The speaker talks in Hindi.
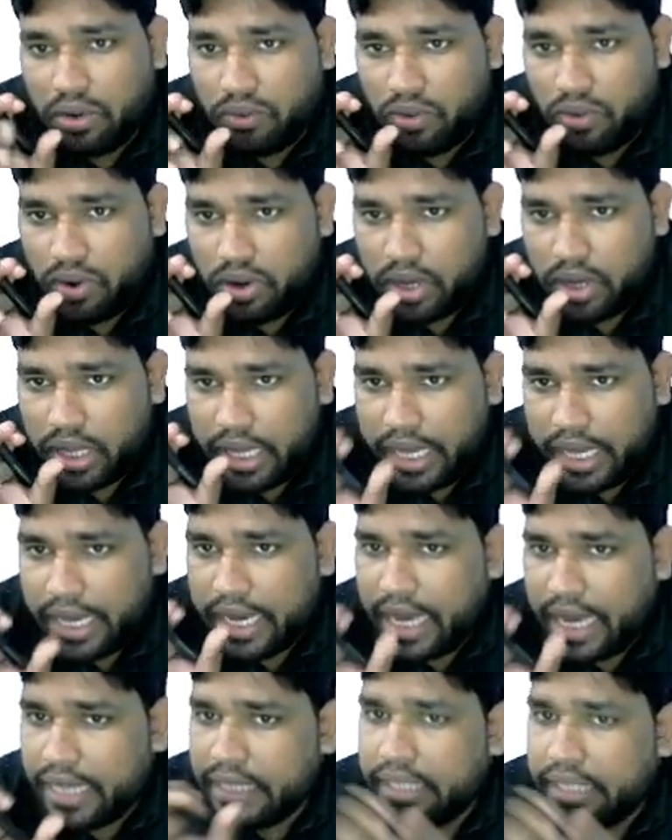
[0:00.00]
वो ए
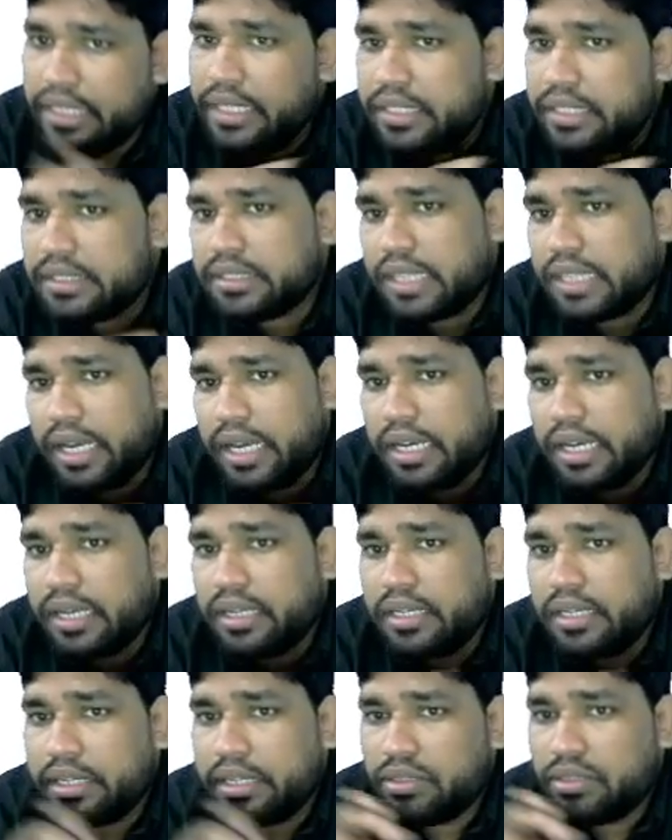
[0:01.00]
का ही हिस्सा है
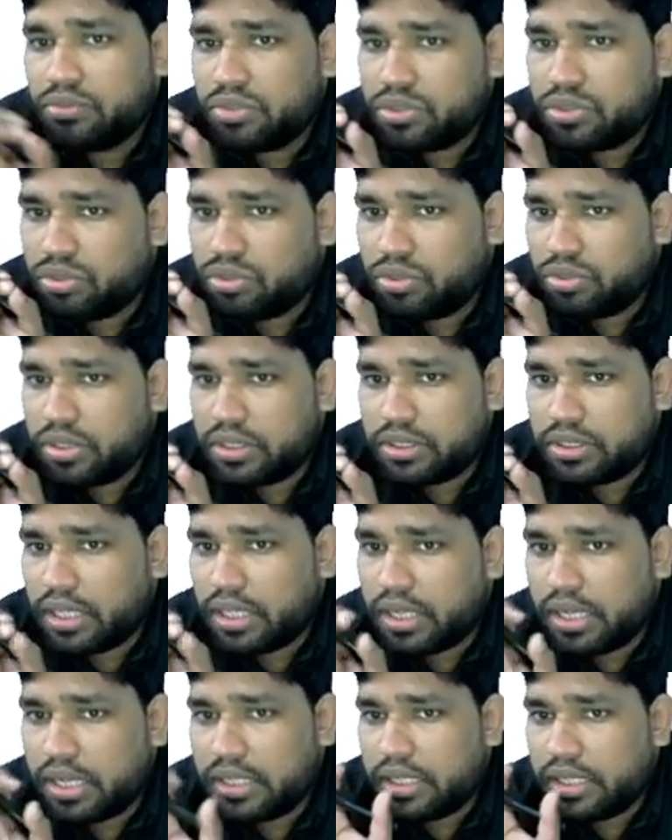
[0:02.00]
लेकिन वो छोटे
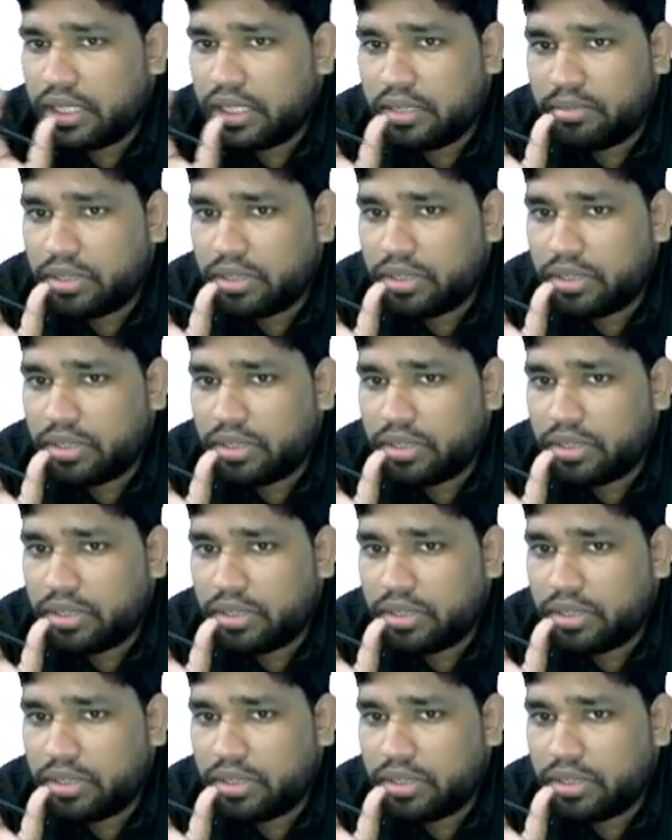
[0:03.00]
सर्कल के अंदर हमने